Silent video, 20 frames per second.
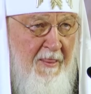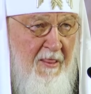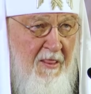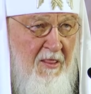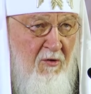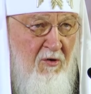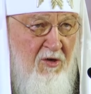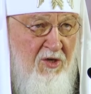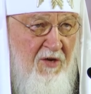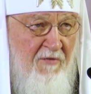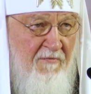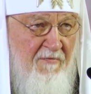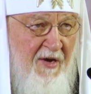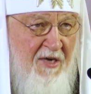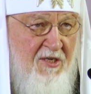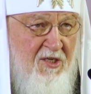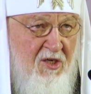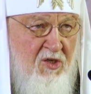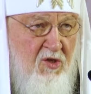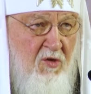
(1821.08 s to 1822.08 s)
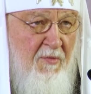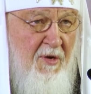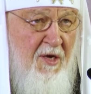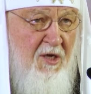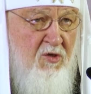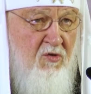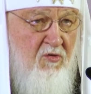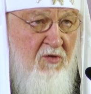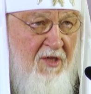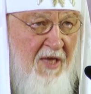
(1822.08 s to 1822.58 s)
Но очень важно, чтобы
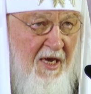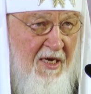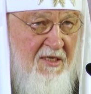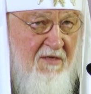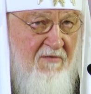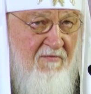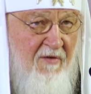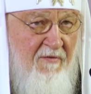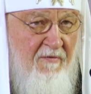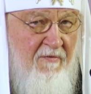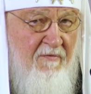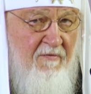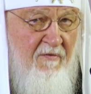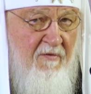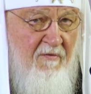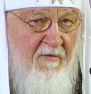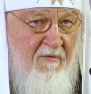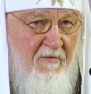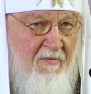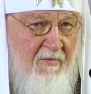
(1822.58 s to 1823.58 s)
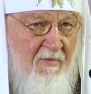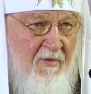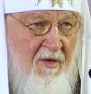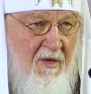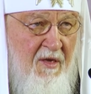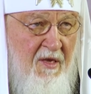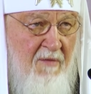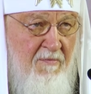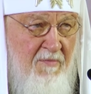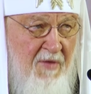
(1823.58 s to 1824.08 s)
государство
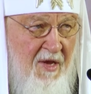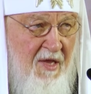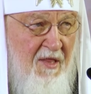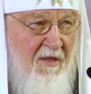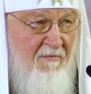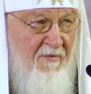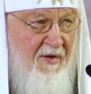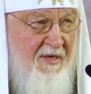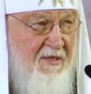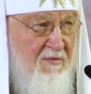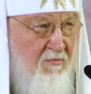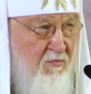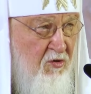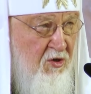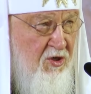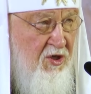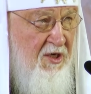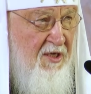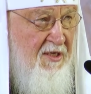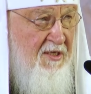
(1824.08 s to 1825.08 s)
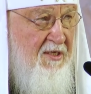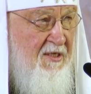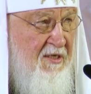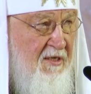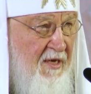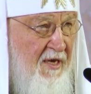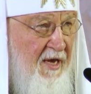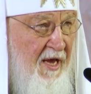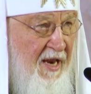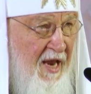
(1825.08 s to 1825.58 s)
имела возможность
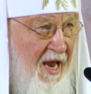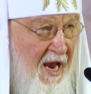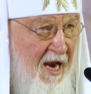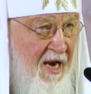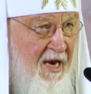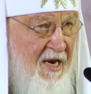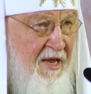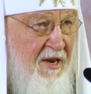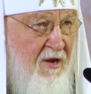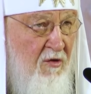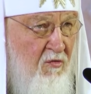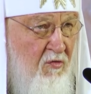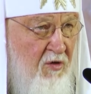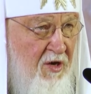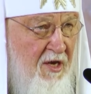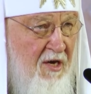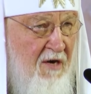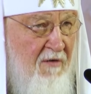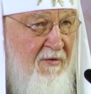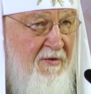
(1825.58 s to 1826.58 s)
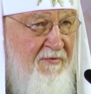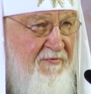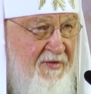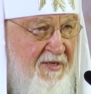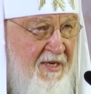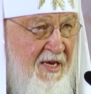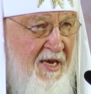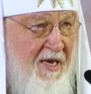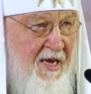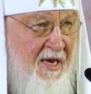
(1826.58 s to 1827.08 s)
реально регулировать
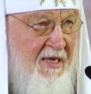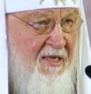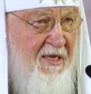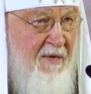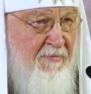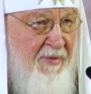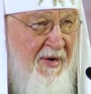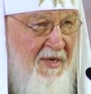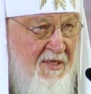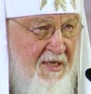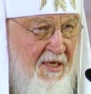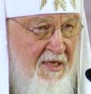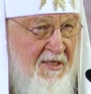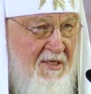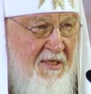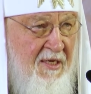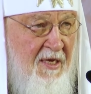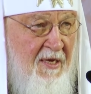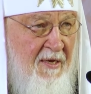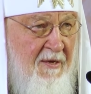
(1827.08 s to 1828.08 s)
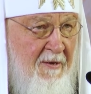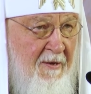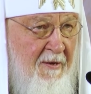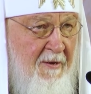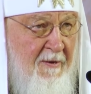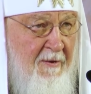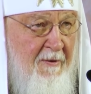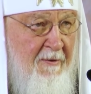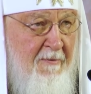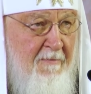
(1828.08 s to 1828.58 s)
все эти процессы,
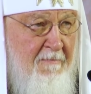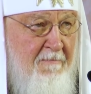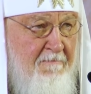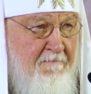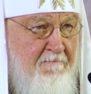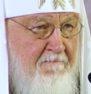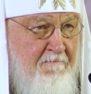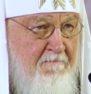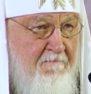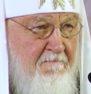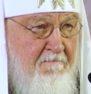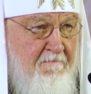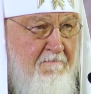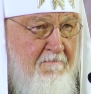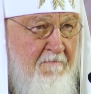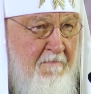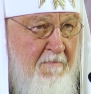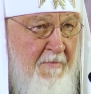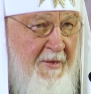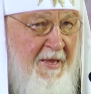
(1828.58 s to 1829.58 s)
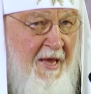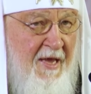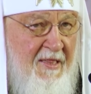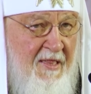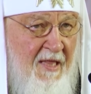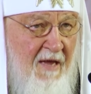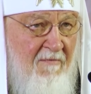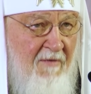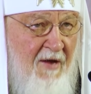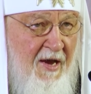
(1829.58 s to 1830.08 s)
не
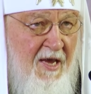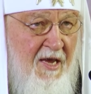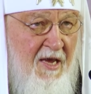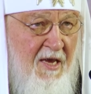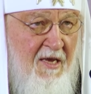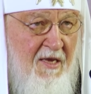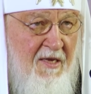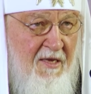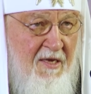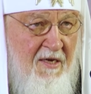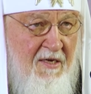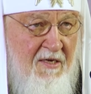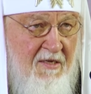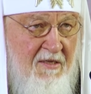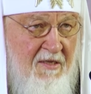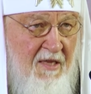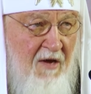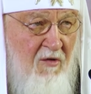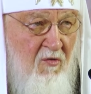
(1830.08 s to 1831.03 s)
отдавая их на